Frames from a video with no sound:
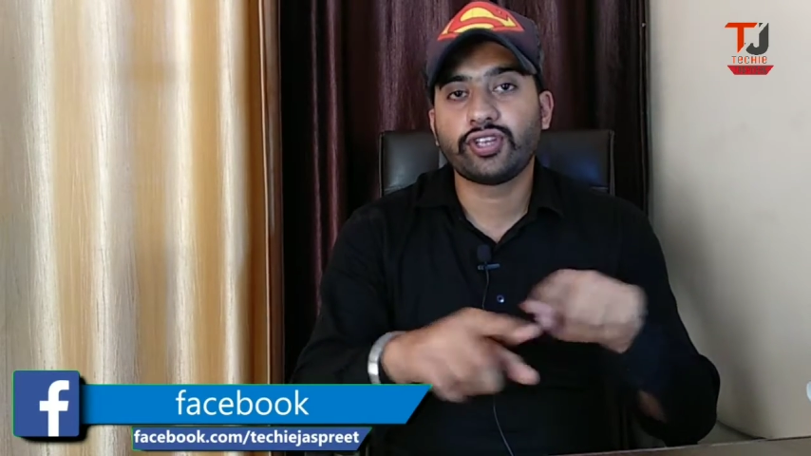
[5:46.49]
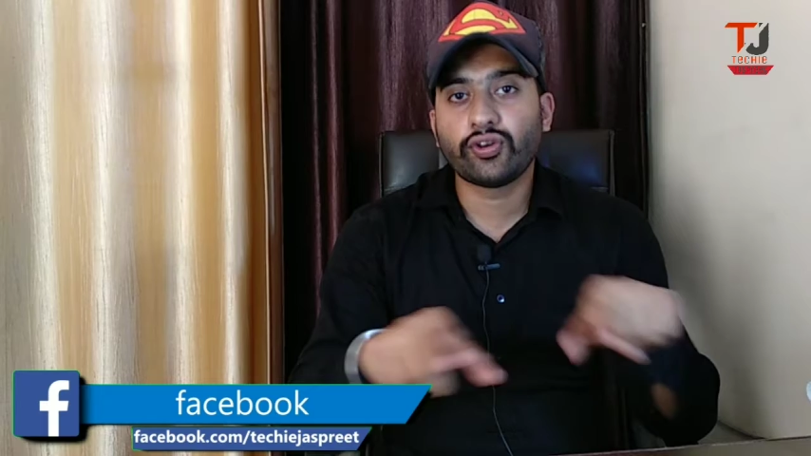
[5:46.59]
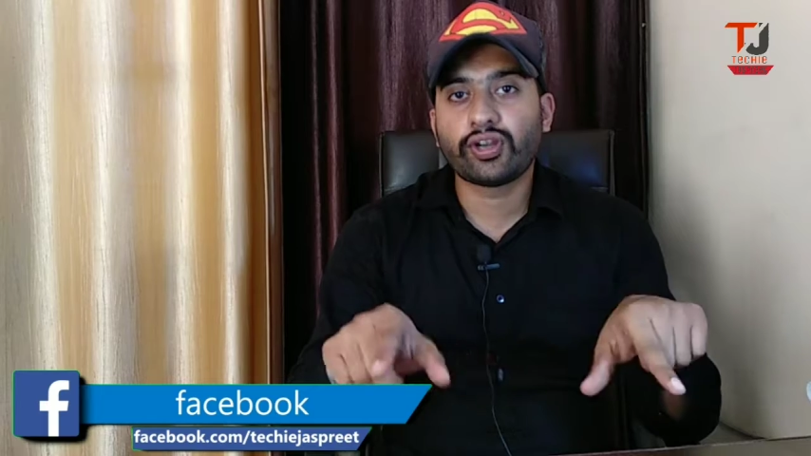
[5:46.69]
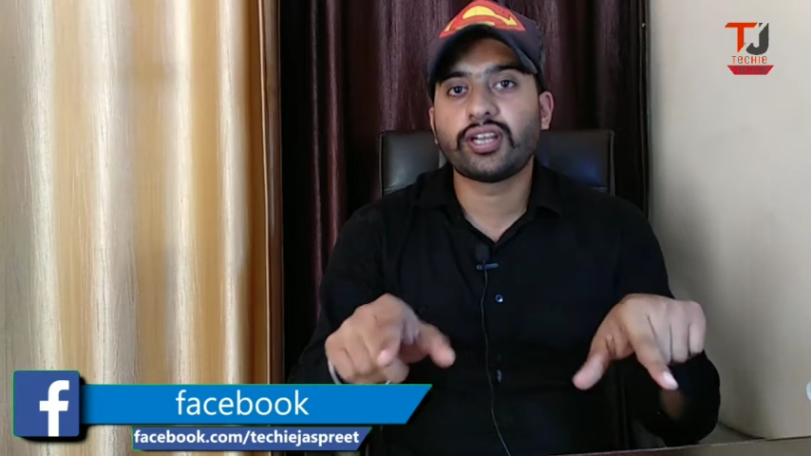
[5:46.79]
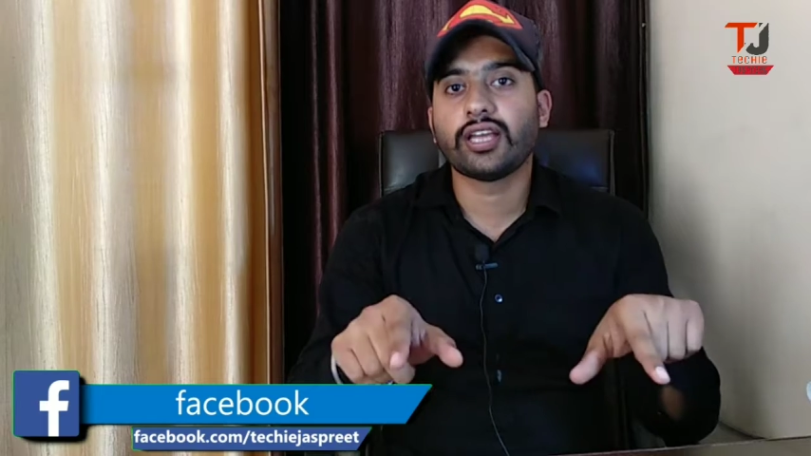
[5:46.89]

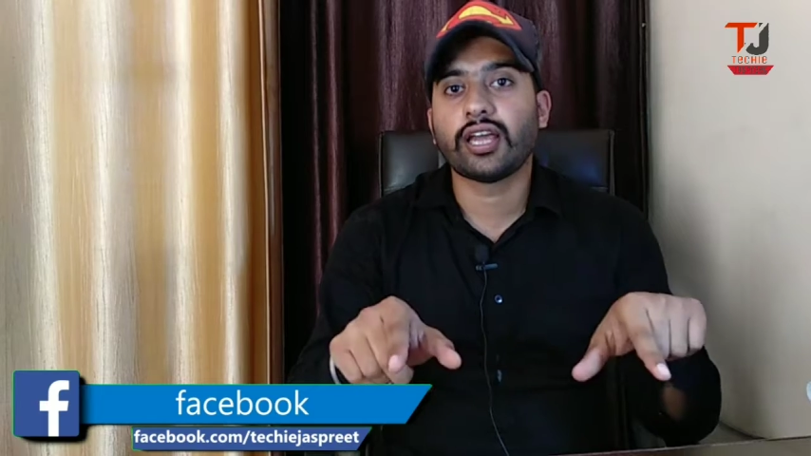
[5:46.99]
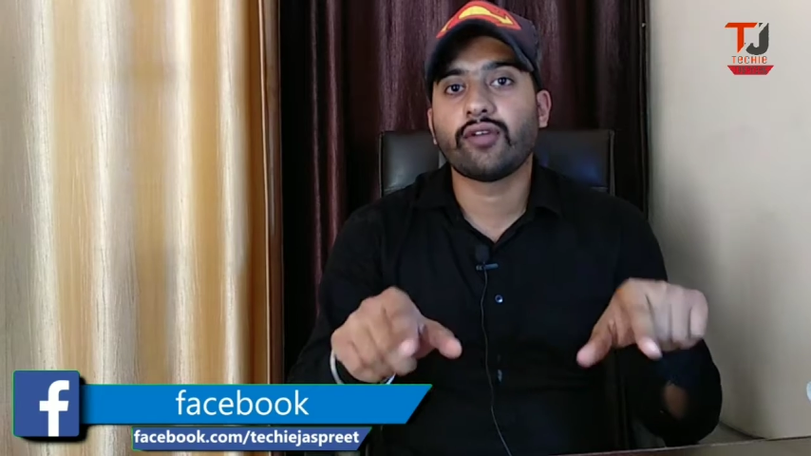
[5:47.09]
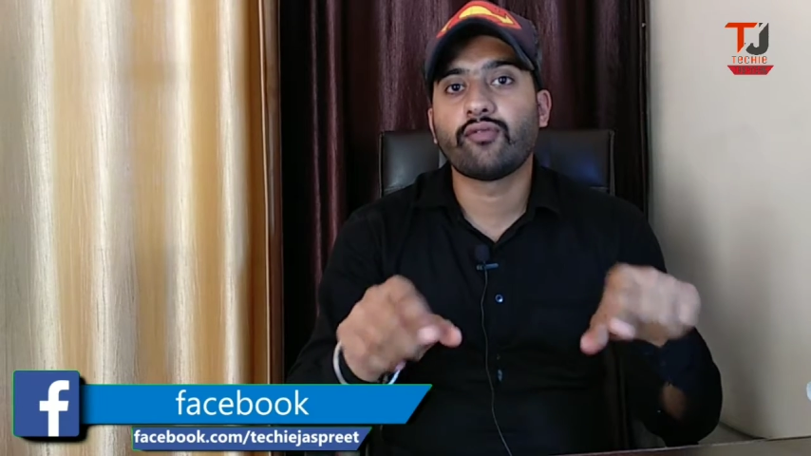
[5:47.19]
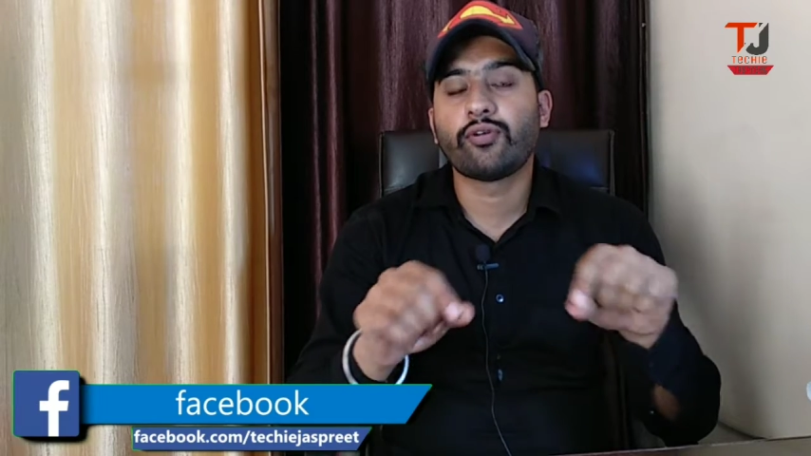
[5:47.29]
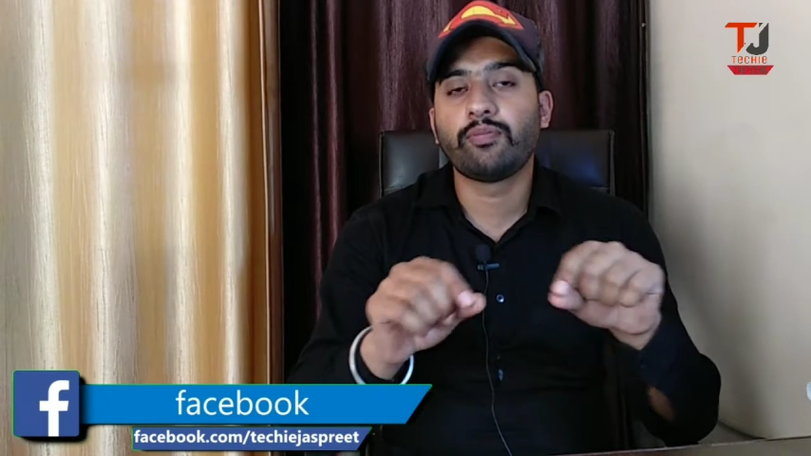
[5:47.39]
सिक्योरिटी
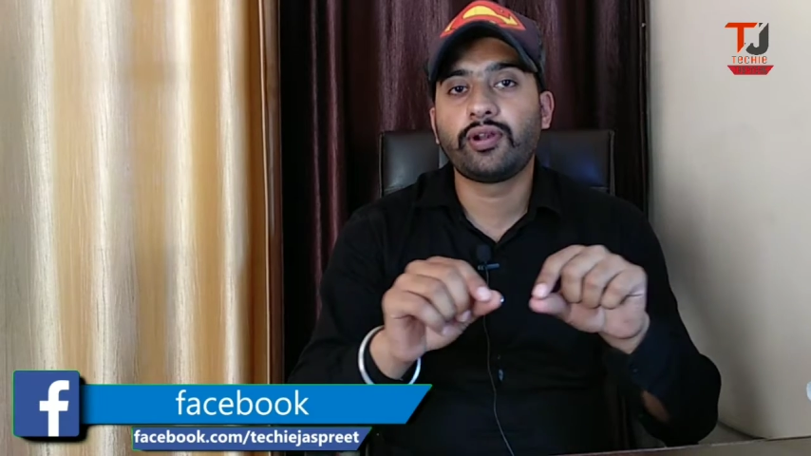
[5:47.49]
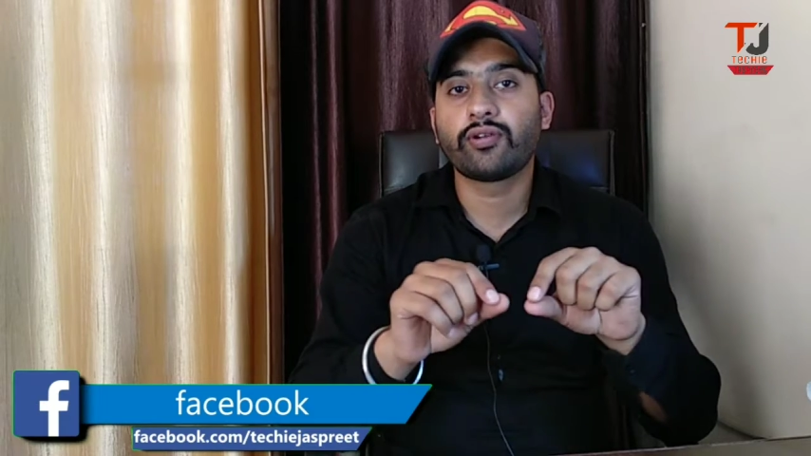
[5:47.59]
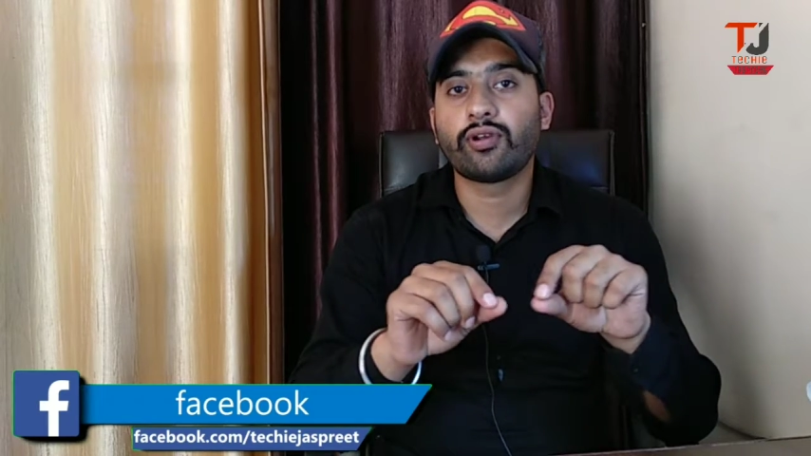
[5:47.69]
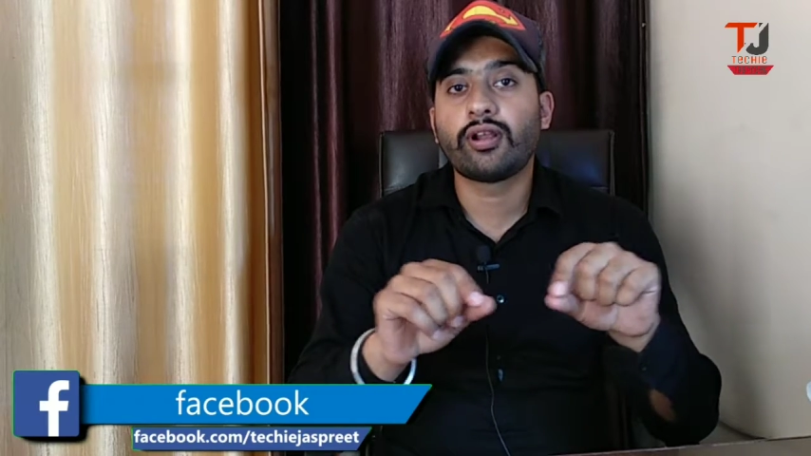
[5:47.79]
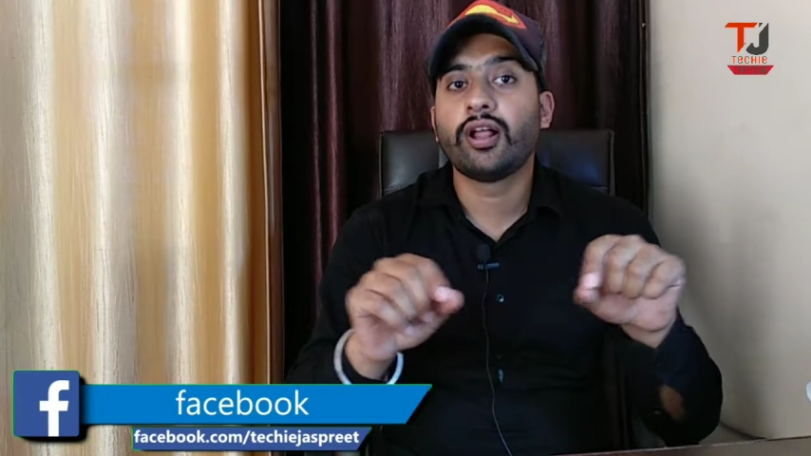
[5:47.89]
है वो
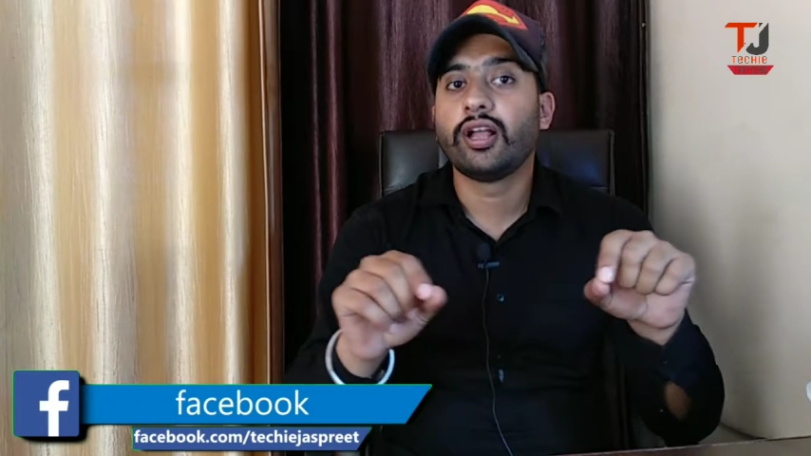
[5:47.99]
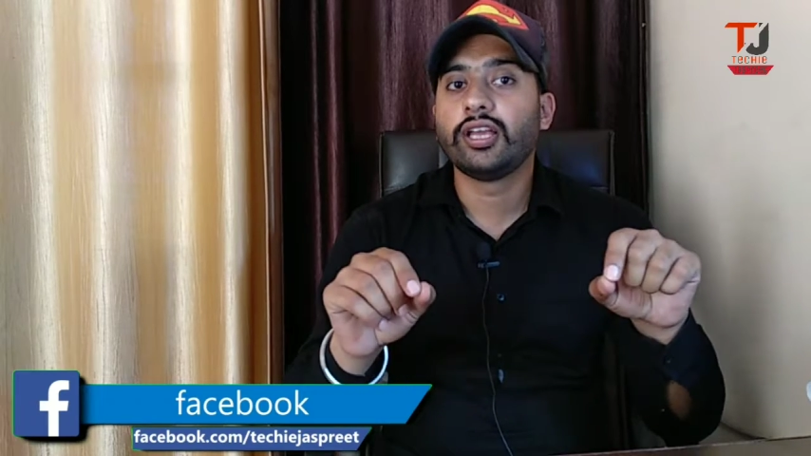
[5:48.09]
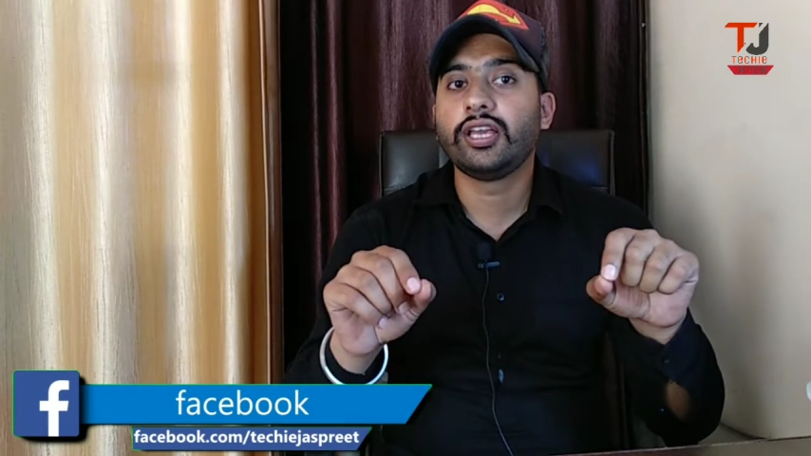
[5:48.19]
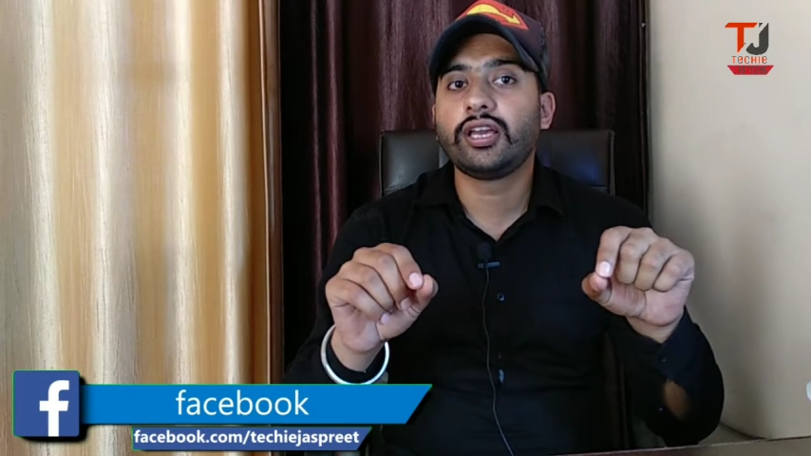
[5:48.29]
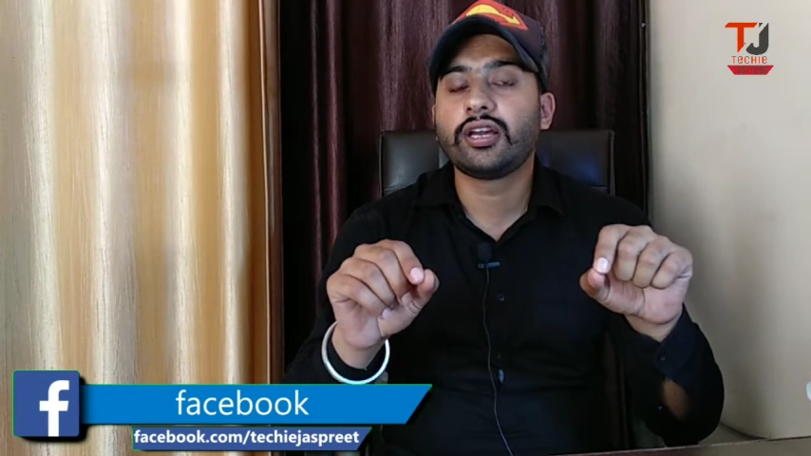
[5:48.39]
बिल्कुल
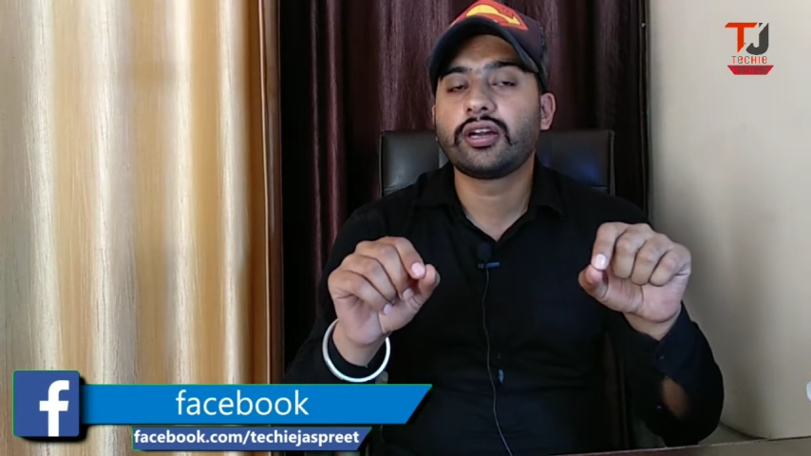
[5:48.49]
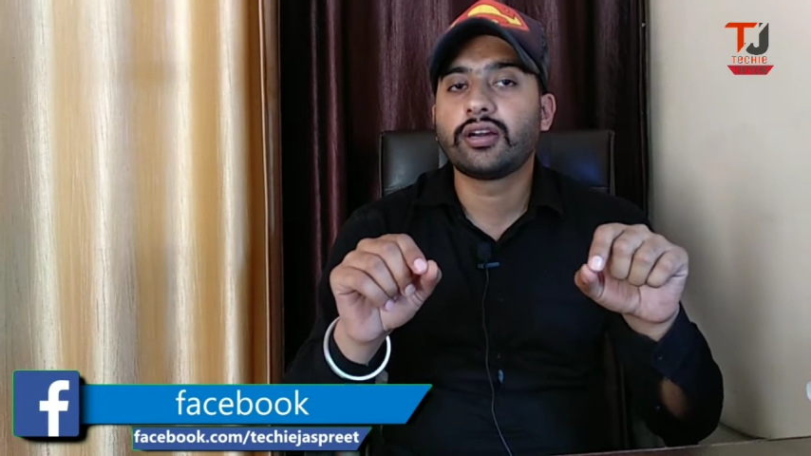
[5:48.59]
ही